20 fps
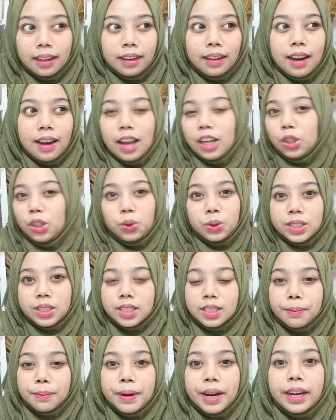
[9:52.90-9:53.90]
dan itu
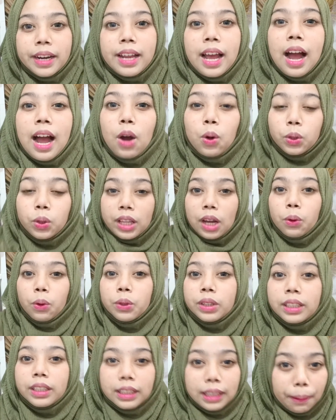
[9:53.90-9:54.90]
sih sebenarnya yang aku
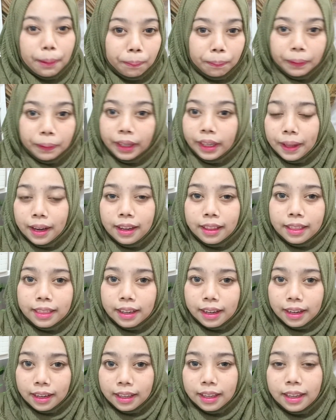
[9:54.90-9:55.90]
takutin tapi
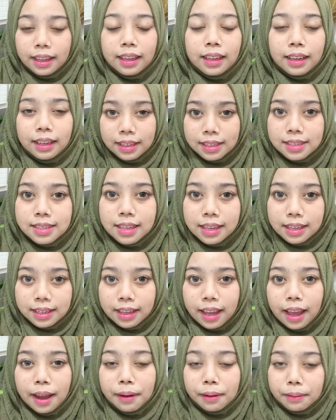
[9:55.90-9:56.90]
literally ini
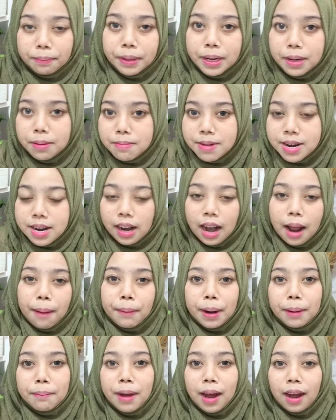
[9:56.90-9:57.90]
skincare bener-bener
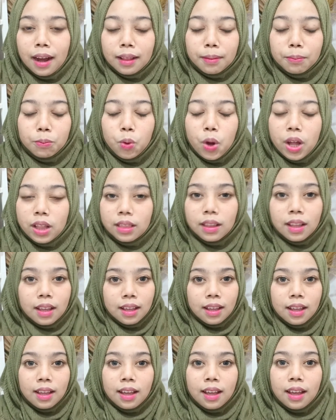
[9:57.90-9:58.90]
aman banget buat
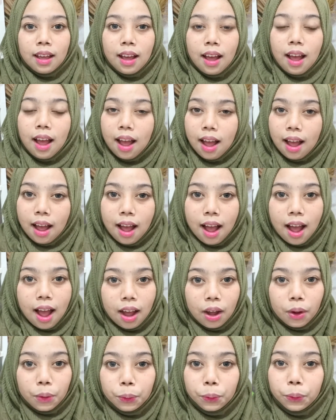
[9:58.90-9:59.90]

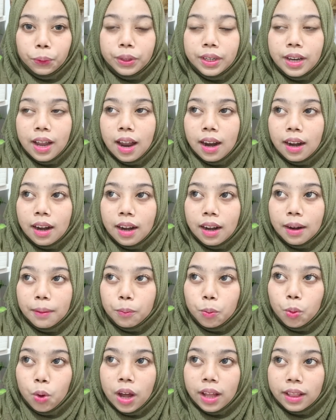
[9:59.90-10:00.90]
aku
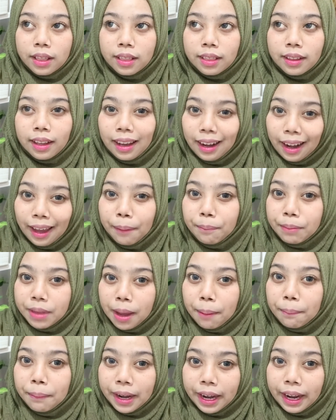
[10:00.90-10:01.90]
dan buat
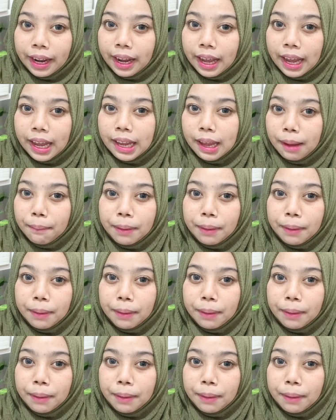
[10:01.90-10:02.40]
klaimnya mereka yang